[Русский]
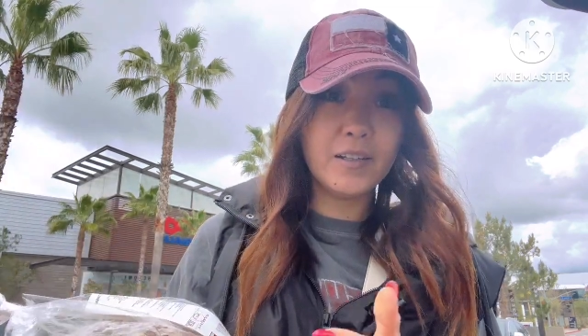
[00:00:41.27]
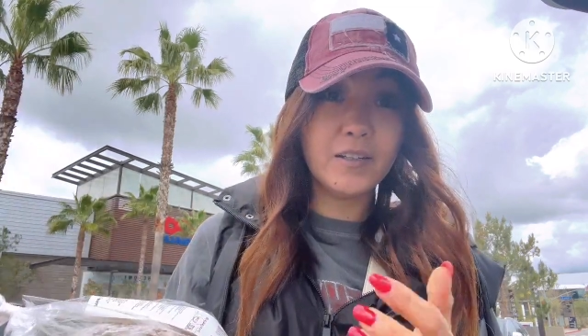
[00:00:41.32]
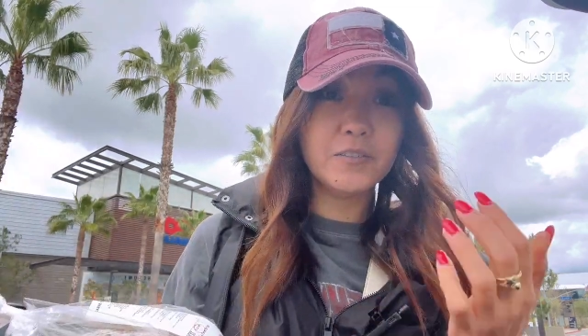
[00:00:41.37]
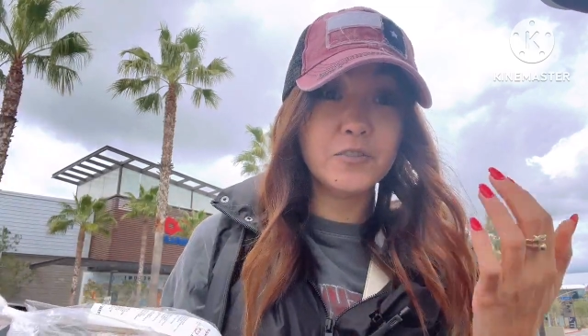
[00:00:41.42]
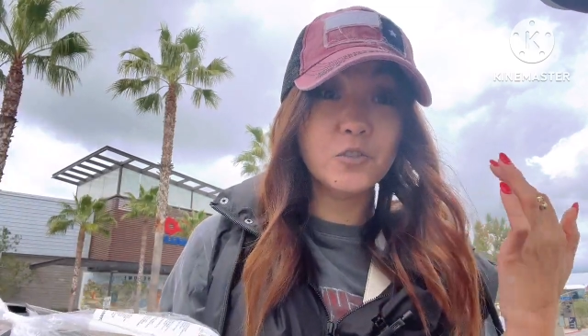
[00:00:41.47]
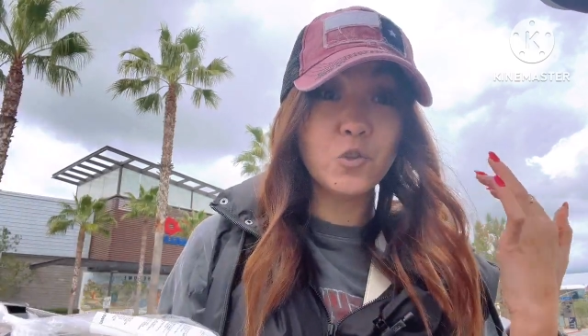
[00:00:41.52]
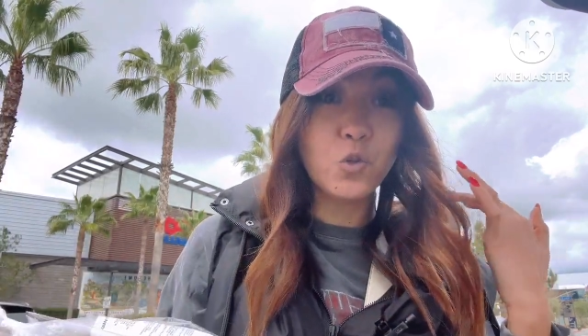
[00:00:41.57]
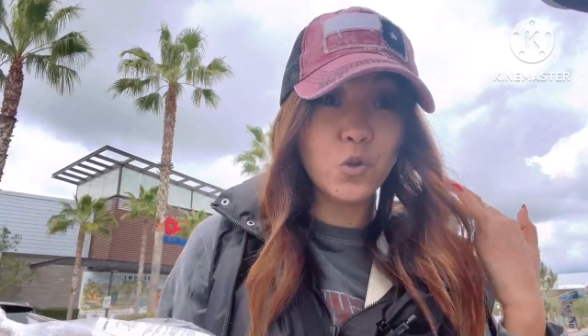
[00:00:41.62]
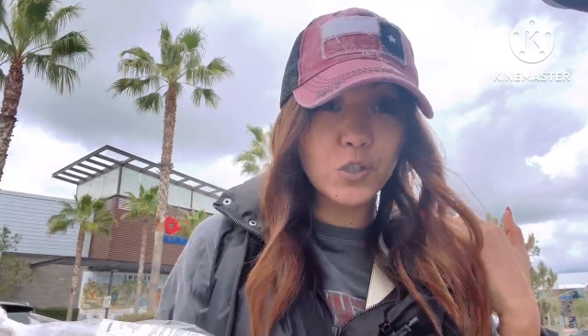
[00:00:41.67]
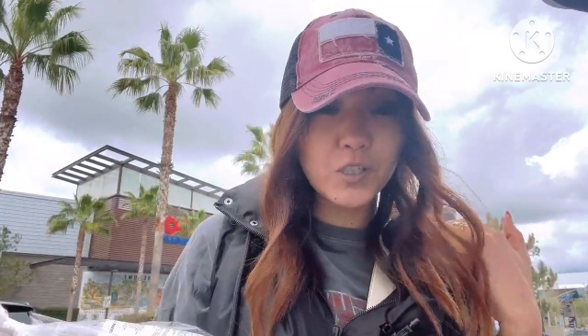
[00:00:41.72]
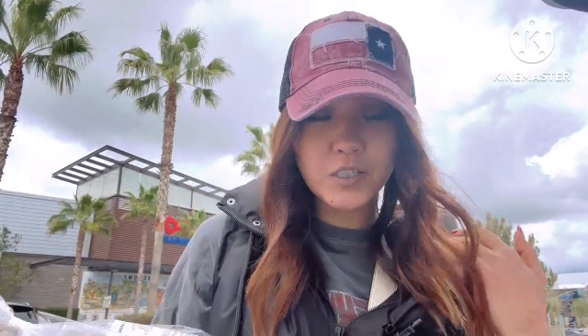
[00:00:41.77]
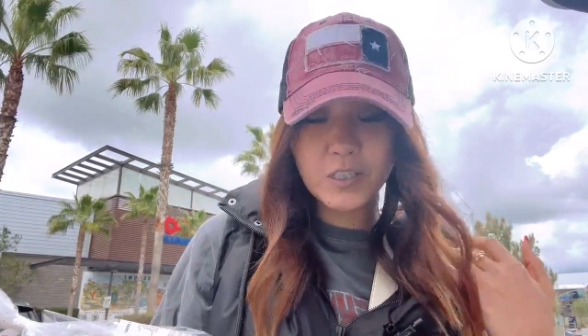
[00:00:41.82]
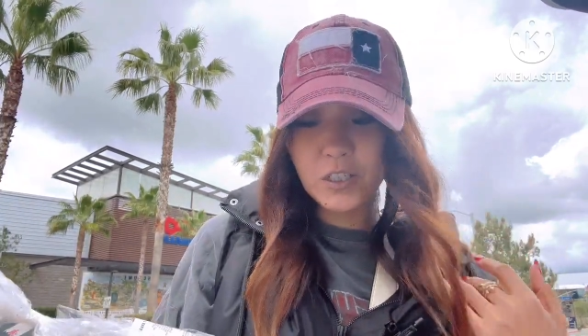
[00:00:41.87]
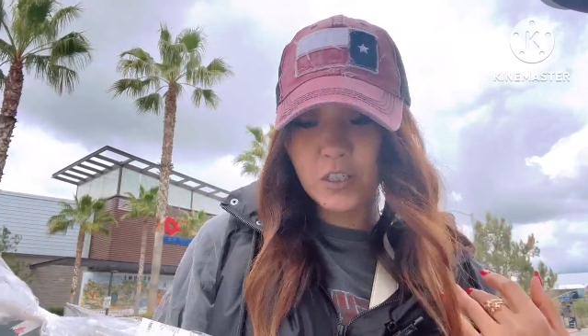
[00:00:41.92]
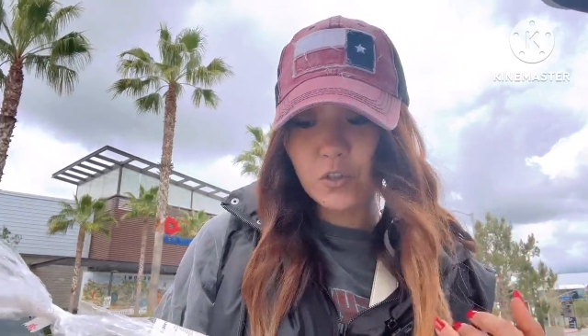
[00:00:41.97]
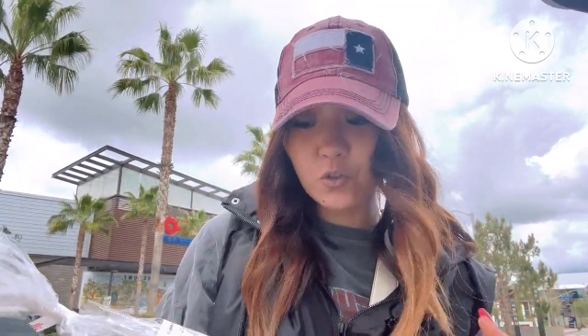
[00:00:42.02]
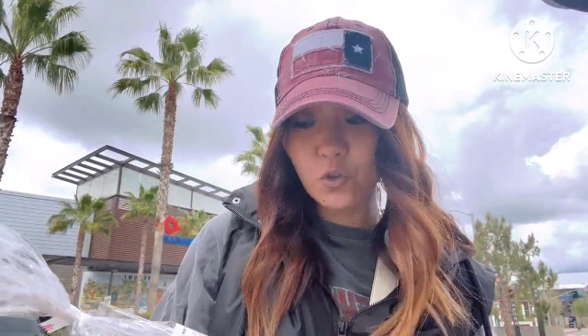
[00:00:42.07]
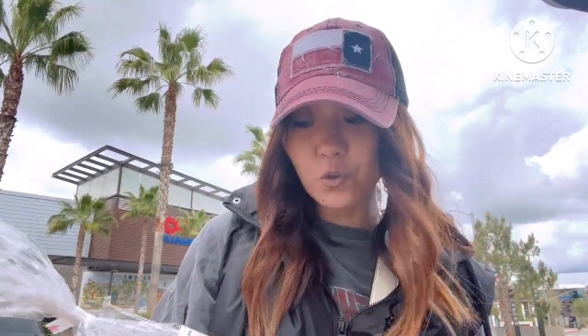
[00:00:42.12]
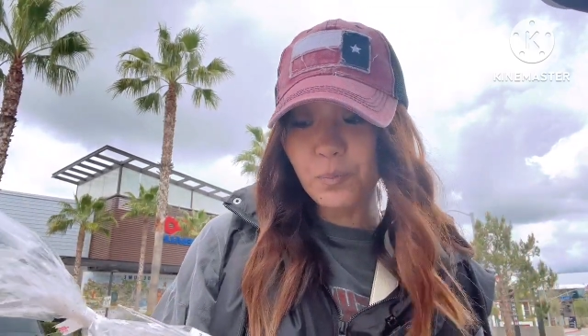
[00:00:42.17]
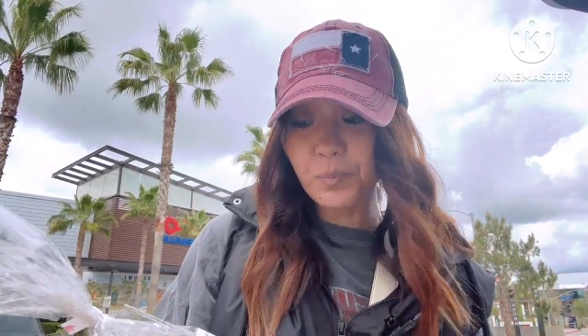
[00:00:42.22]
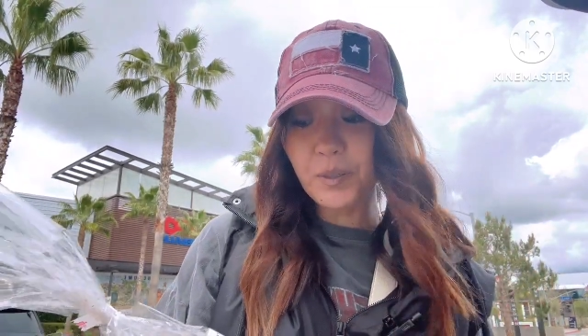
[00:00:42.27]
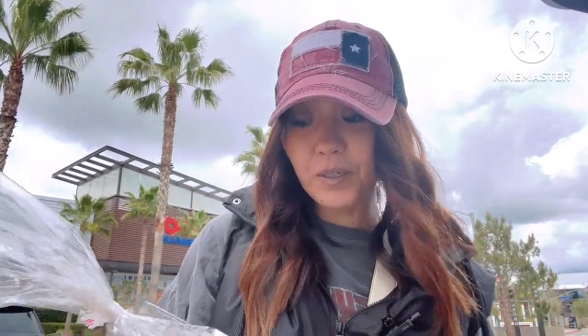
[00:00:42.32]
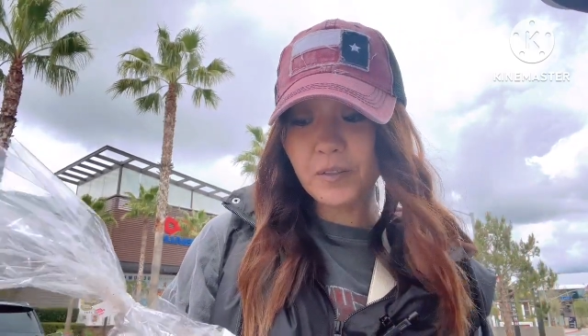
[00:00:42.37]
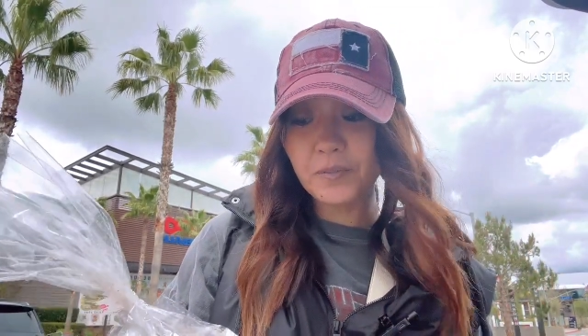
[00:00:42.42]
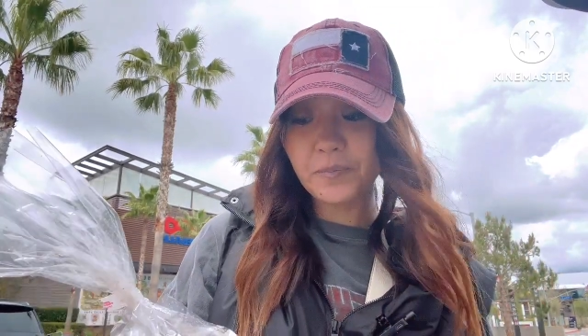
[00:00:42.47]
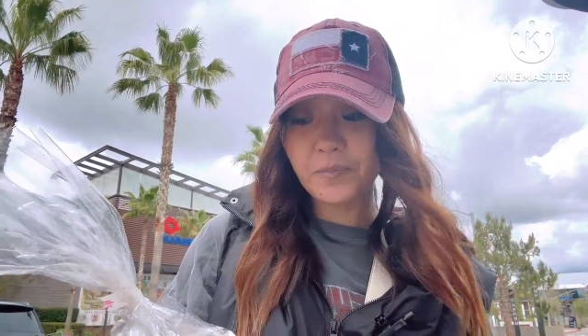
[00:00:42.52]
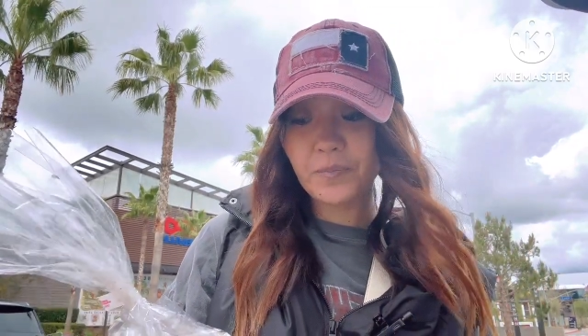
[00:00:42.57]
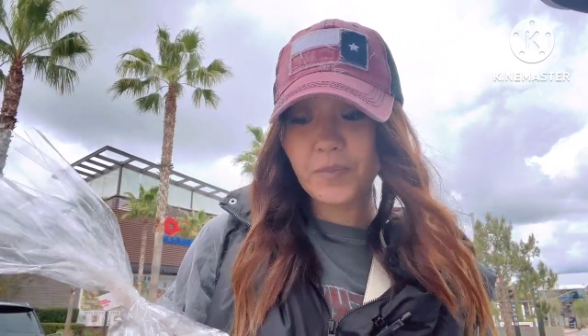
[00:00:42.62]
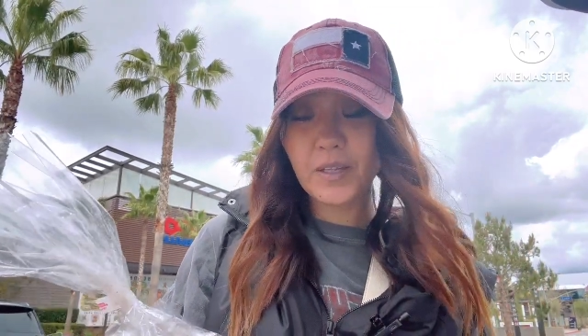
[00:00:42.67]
а, в Коска-группе,